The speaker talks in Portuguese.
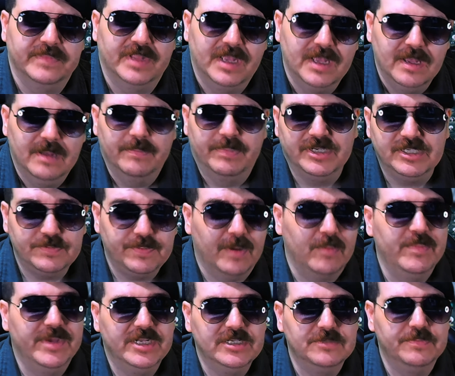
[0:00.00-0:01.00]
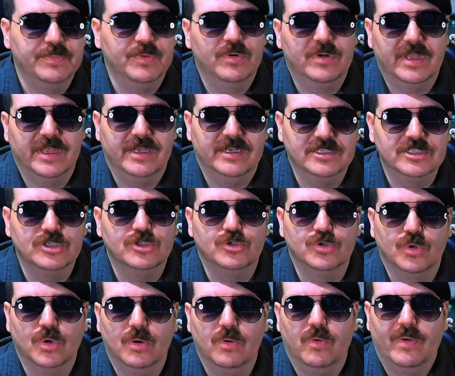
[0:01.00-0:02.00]
Principalmente porque esse
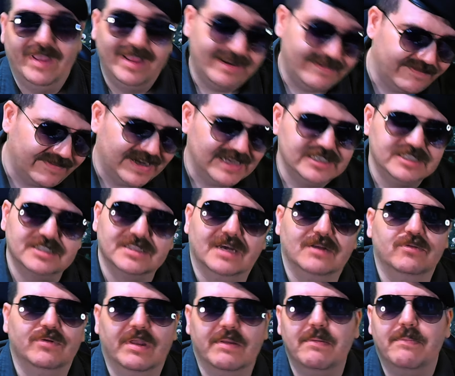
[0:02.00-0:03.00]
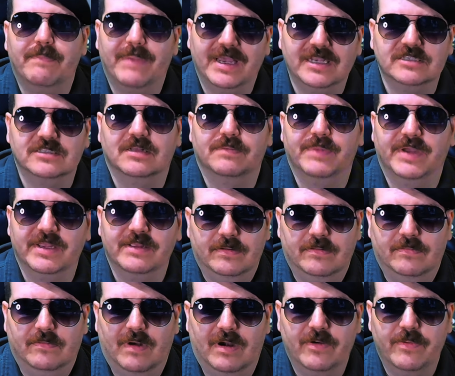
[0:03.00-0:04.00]
jogo ele vai estar no Game Pass também.
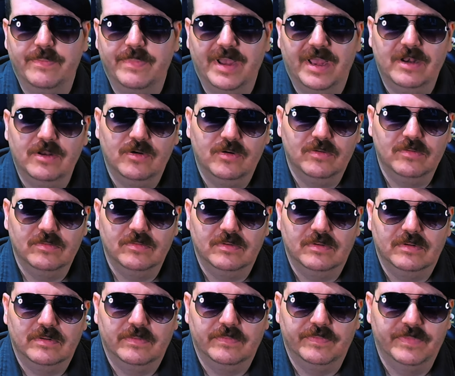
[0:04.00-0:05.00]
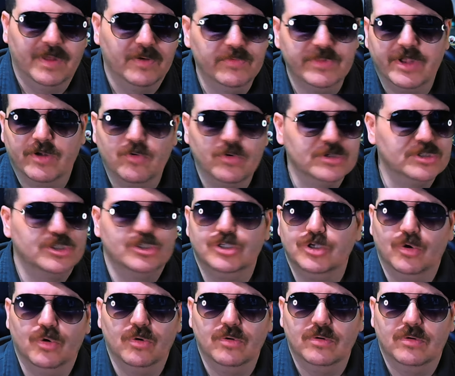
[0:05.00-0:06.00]
A Rebellion não
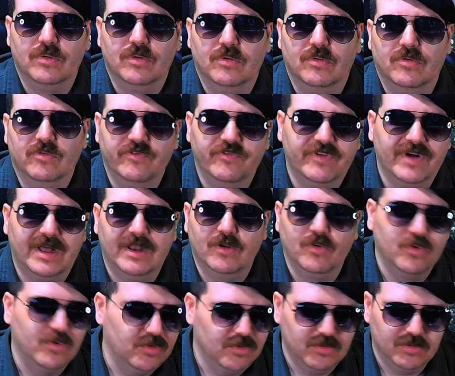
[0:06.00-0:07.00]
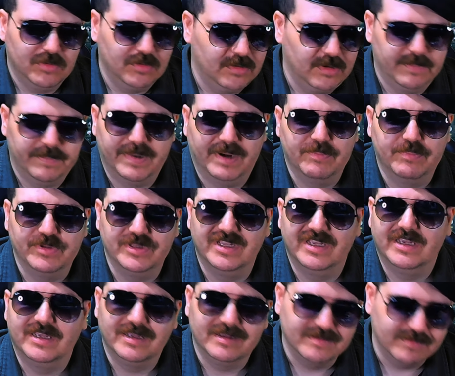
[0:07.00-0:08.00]
negociou um valor para
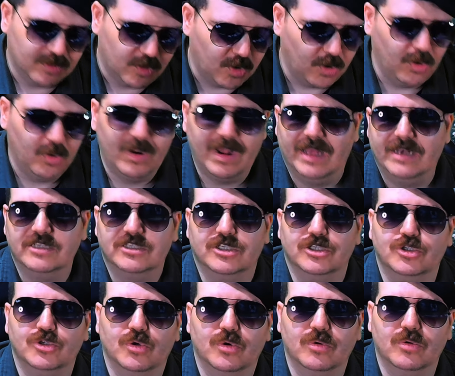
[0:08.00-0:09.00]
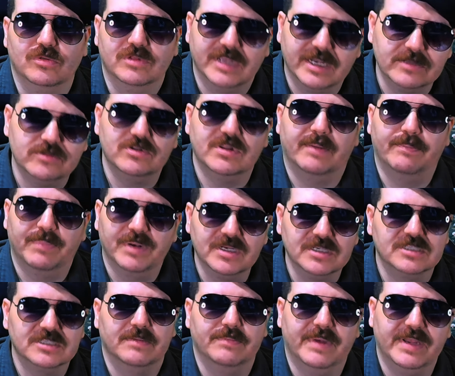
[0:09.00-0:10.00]
poder colocar esse jogo dentro da Plus
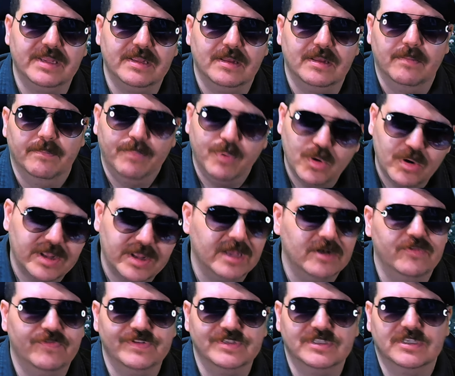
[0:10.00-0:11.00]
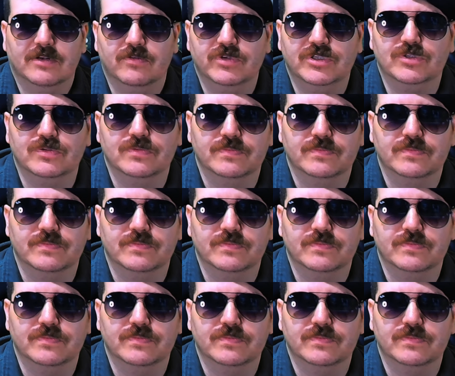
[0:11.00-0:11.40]
também. Por que não fizeram isso?